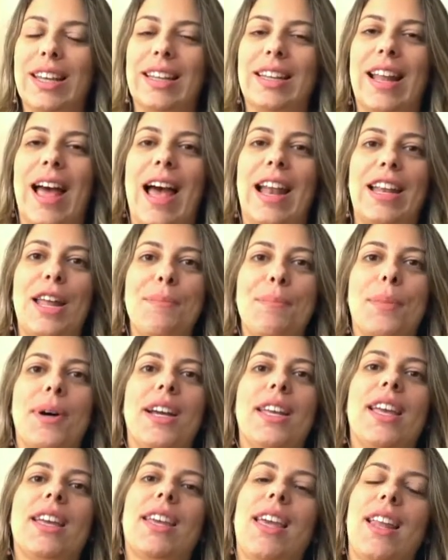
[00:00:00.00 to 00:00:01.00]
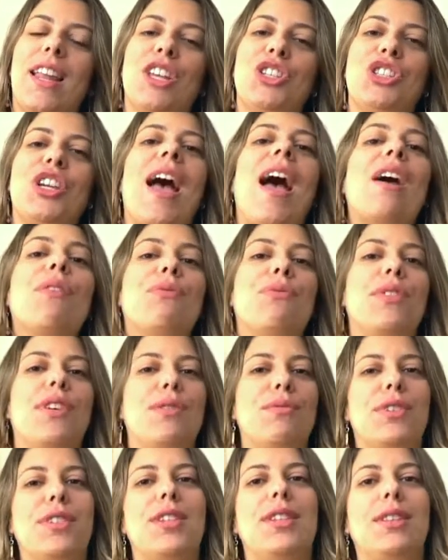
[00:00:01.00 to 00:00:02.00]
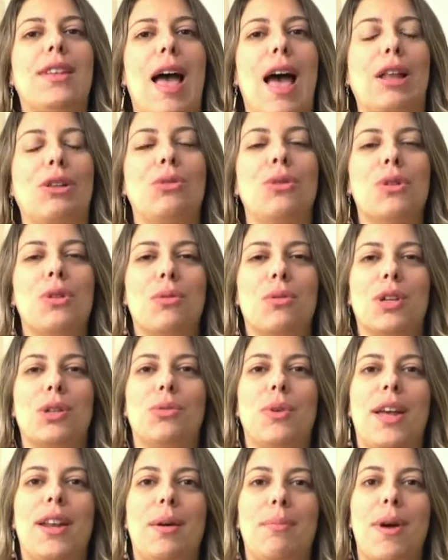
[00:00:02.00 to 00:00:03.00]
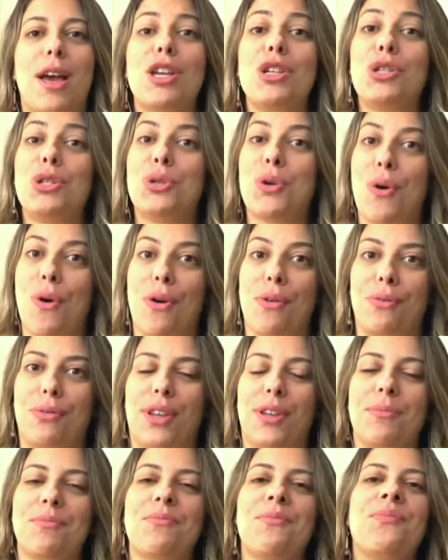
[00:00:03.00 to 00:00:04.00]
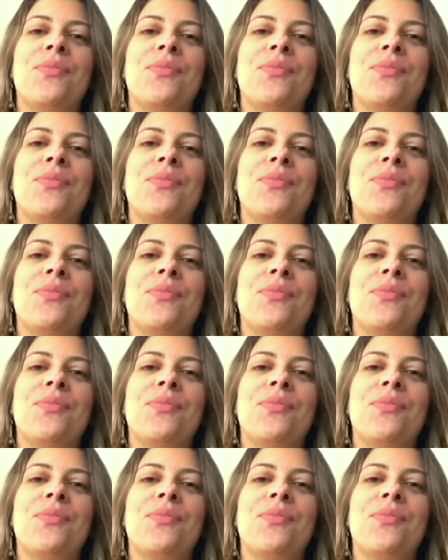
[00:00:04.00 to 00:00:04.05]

da Alemanha, que ela já havia visitado quando era mais jovem.